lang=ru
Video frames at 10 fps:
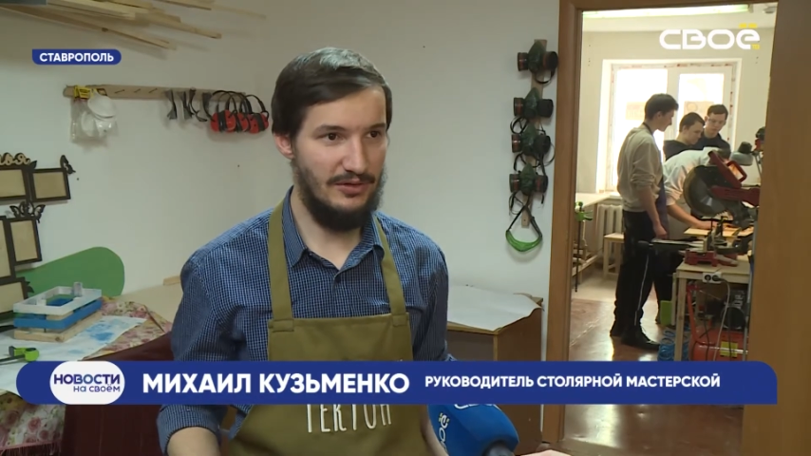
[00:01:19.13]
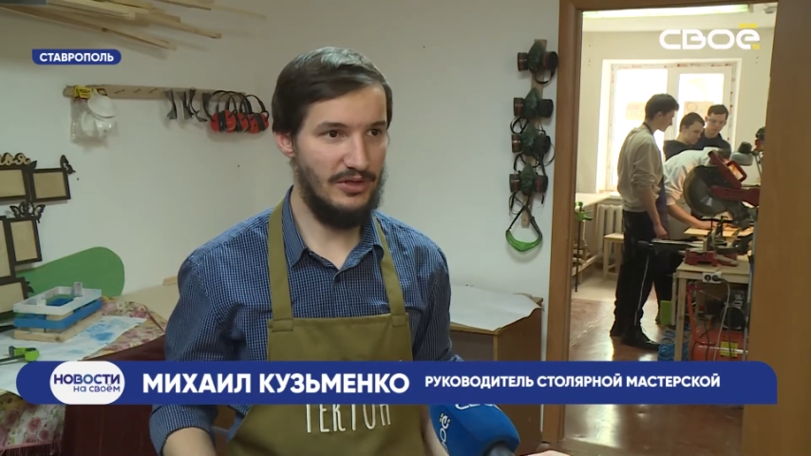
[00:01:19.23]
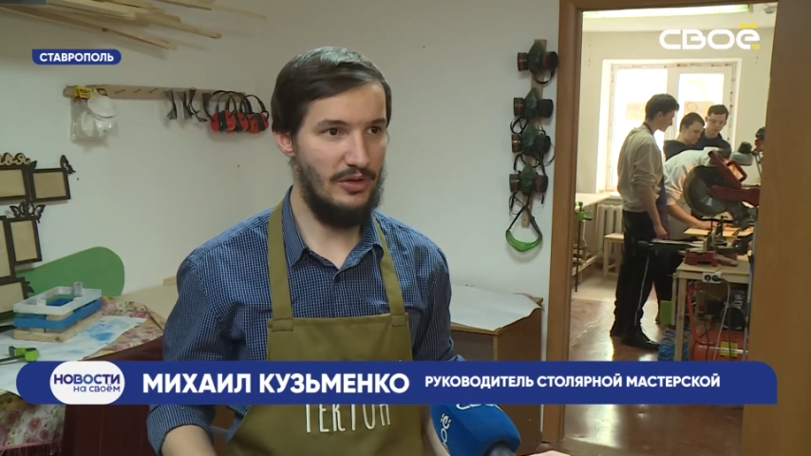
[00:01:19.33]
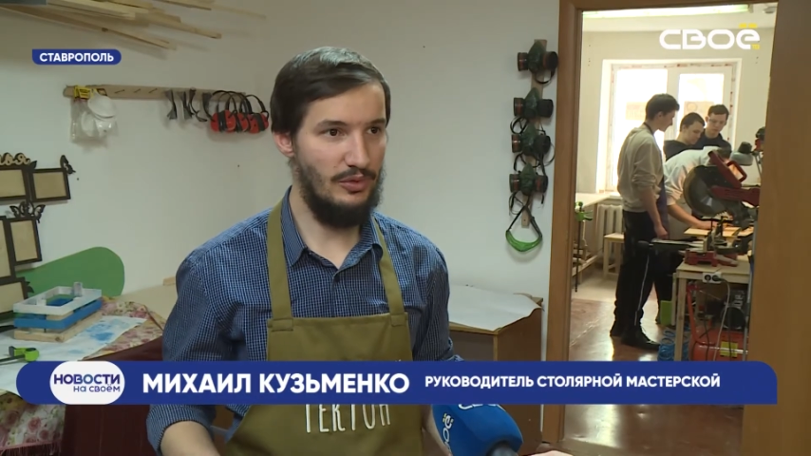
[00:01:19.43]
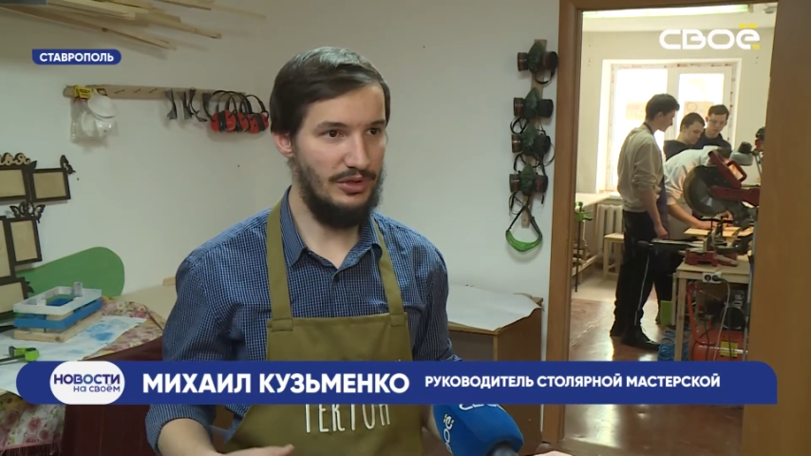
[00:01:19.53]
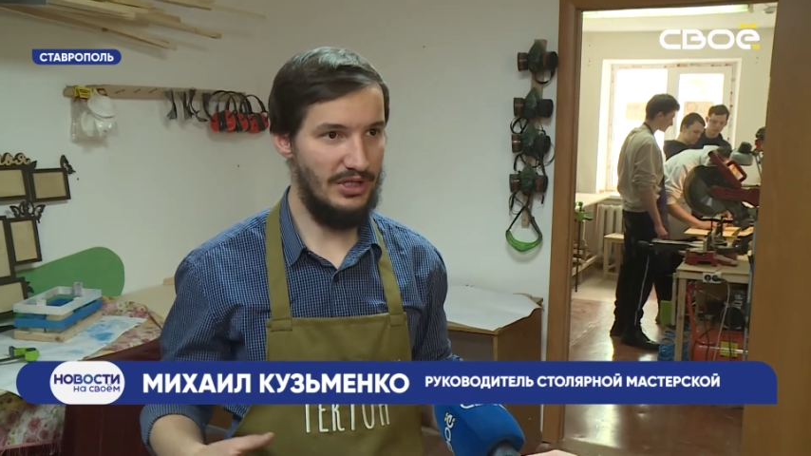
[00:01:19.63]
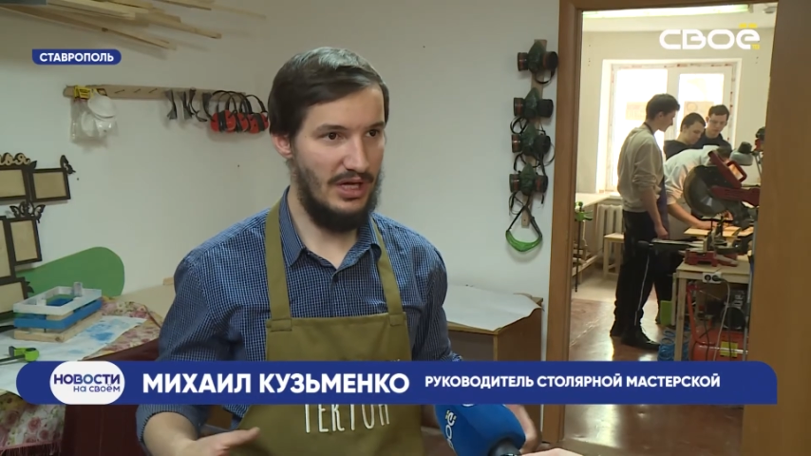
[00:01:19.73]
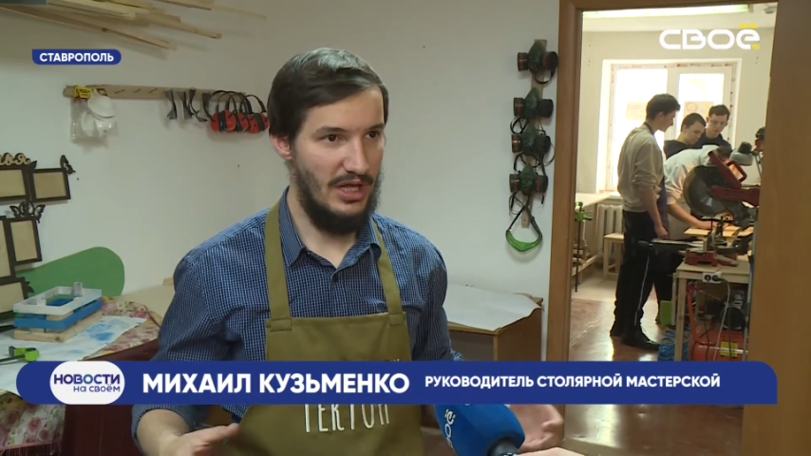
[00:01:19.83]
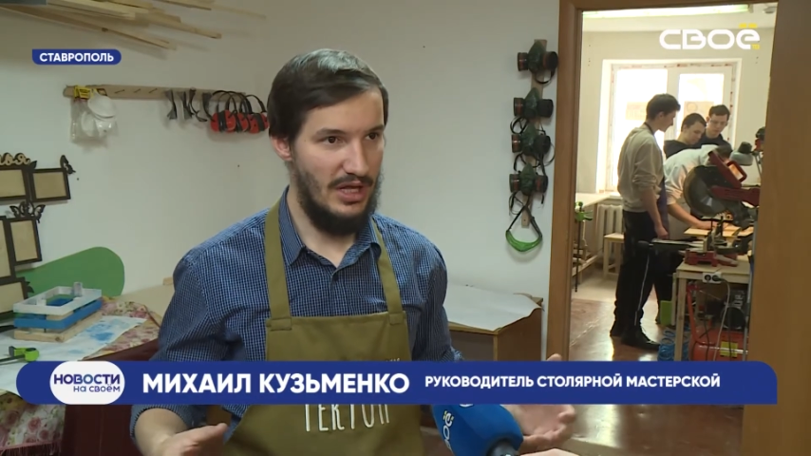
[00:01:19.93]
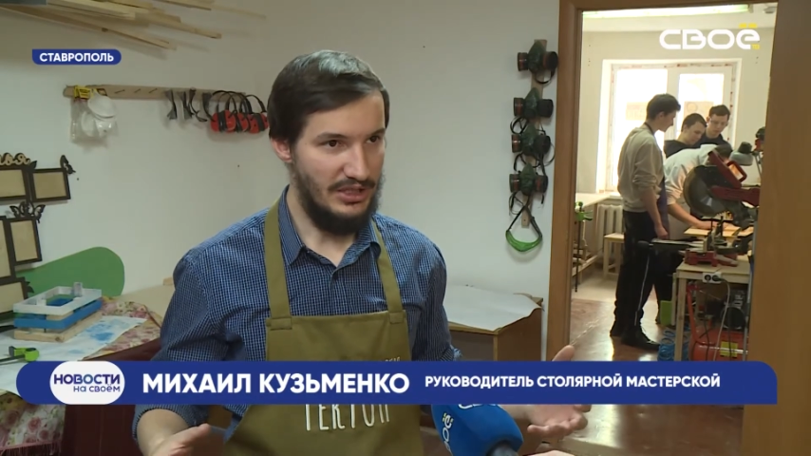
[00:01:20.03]
какое-то
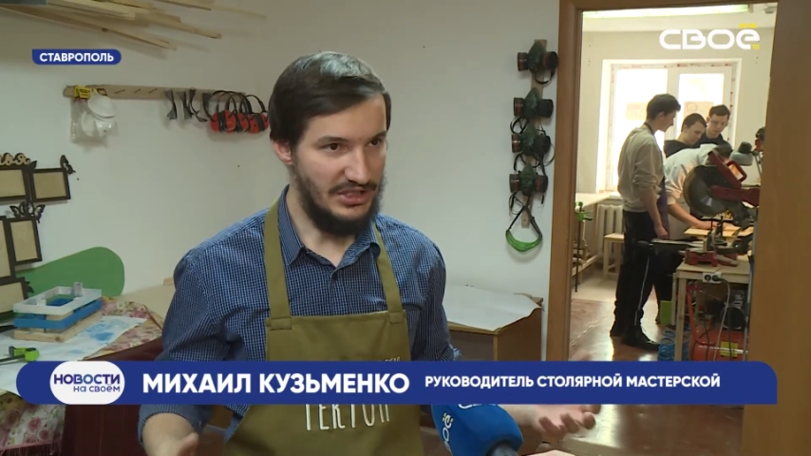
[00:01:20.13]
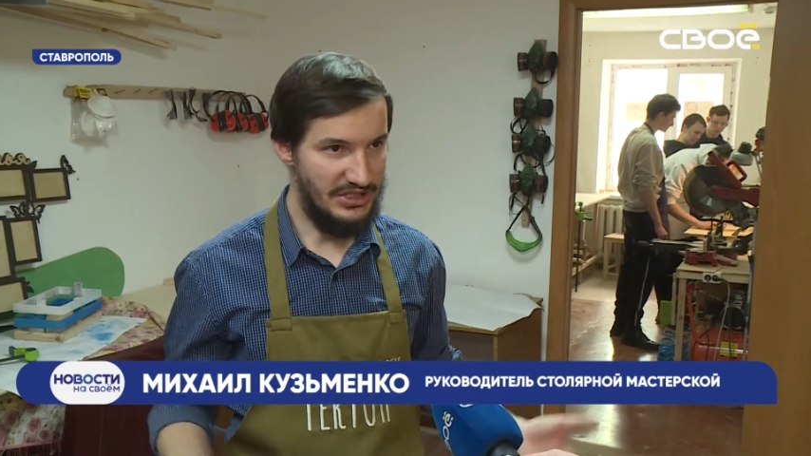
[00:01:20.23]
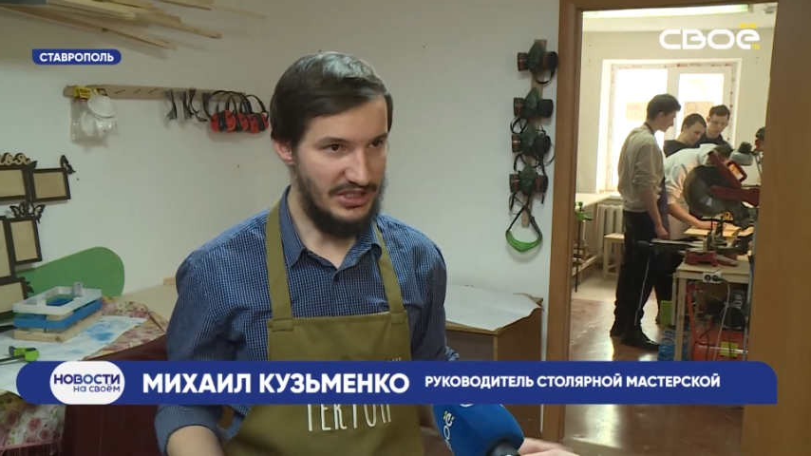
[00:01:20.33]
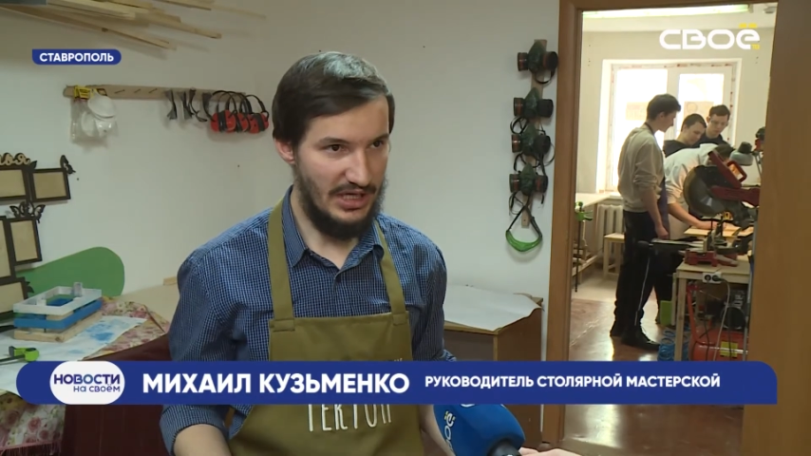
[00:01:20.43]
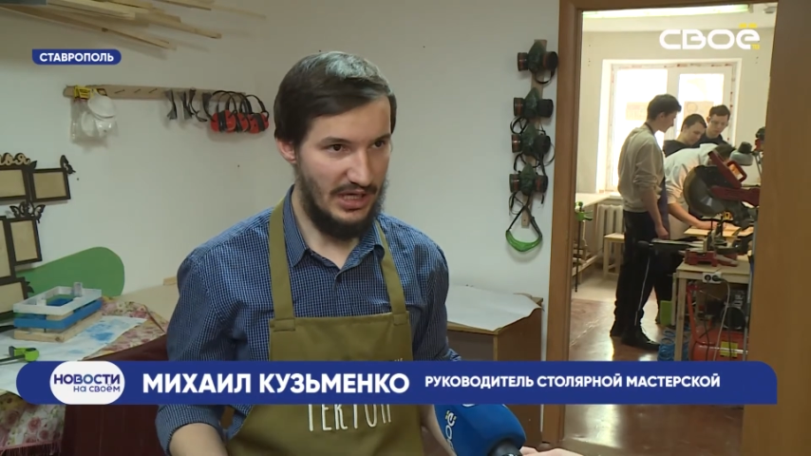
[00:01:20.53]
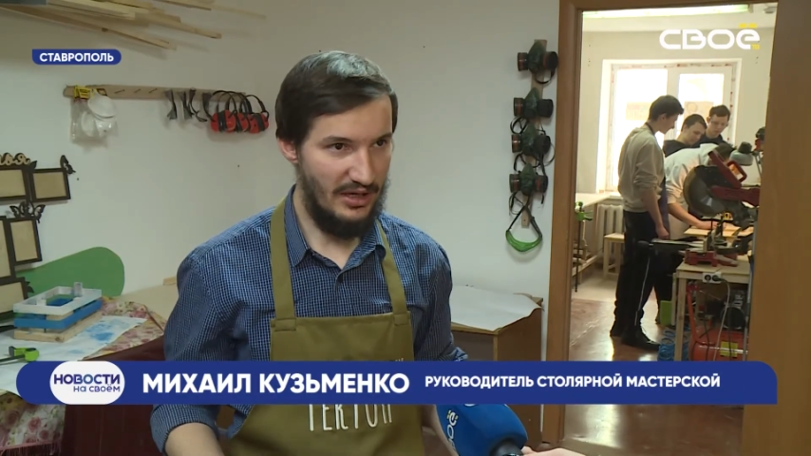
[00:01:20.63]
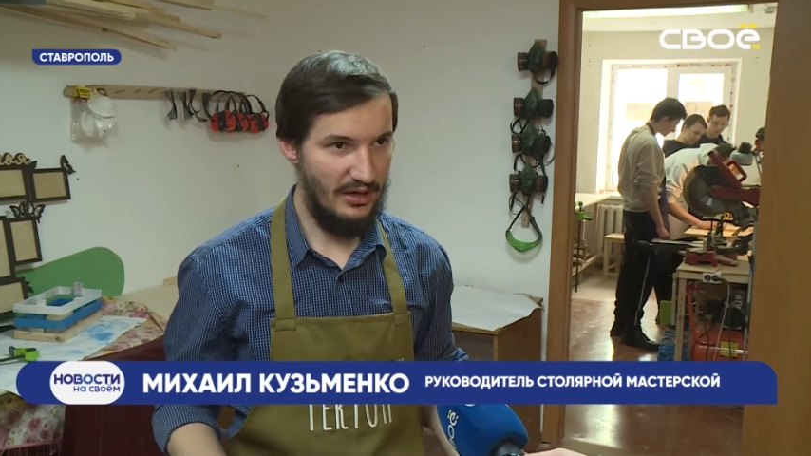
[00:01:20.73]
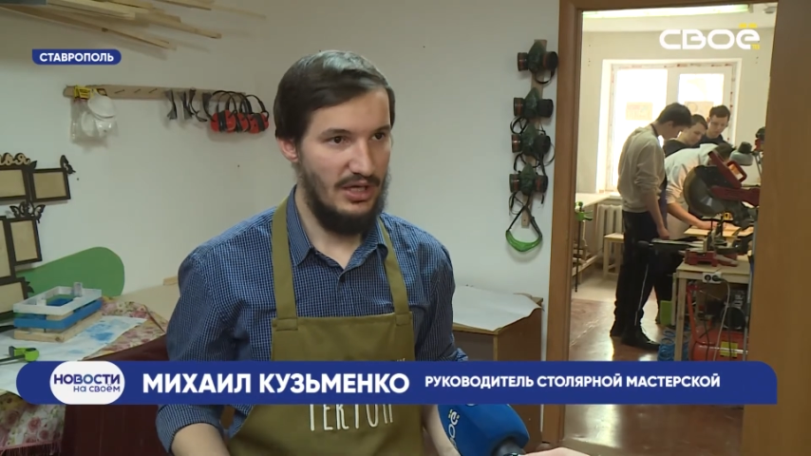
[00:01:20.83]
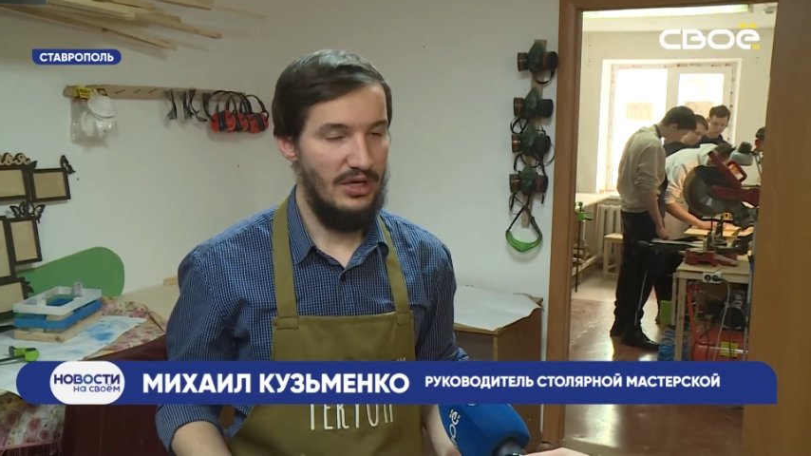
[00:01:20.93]
изделие.